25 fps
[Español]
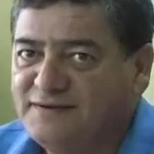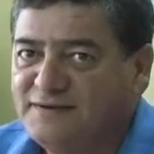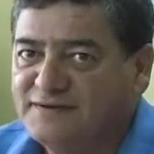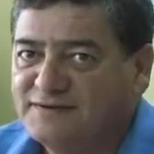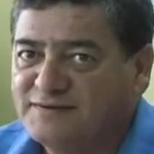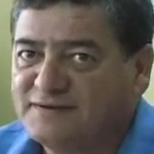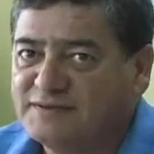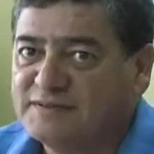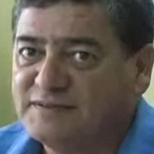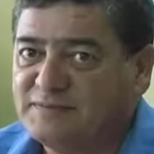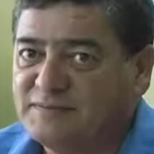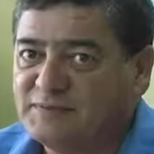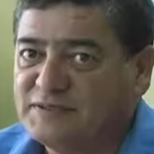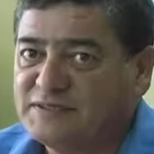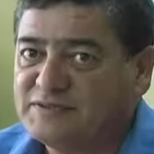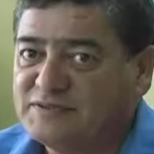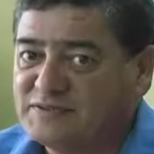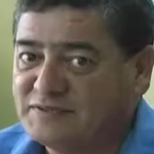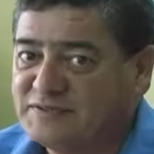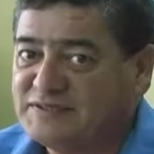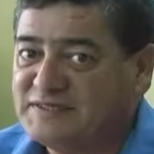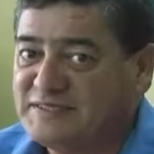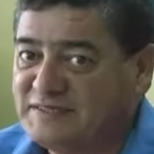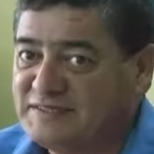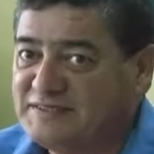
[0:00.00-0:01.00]
Entonces por
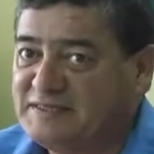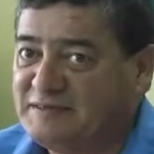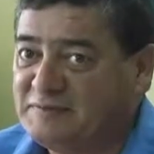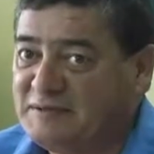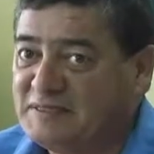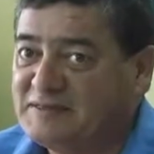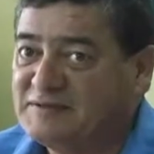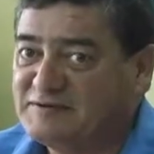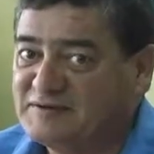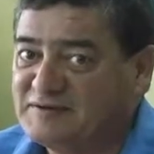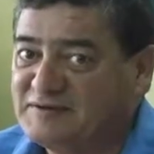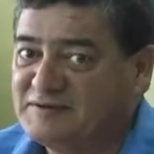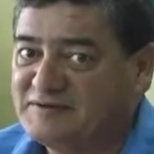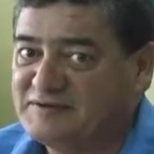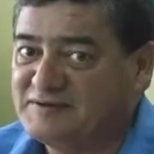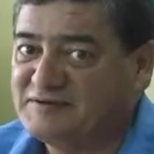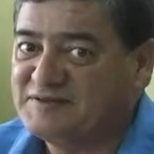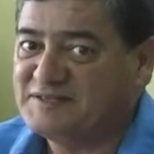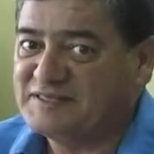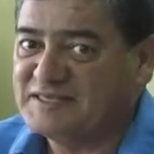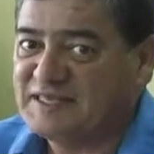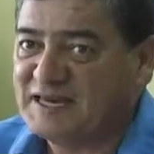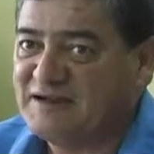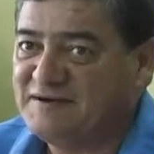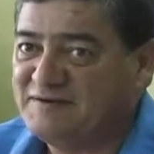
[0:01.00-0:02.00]
eso, sentimiento
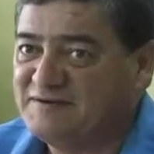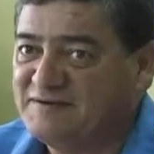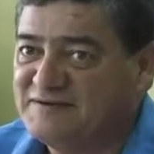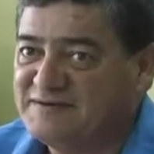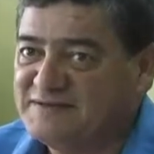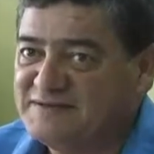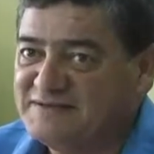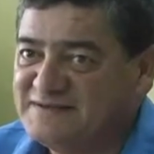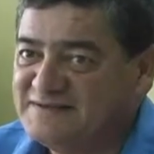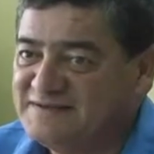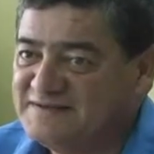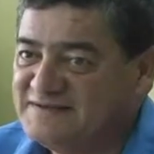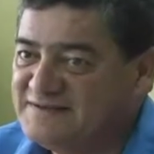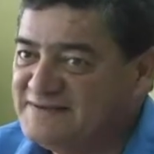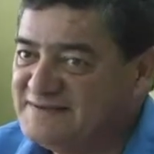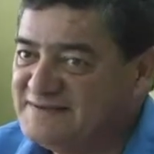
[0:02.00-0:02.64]
encontrado.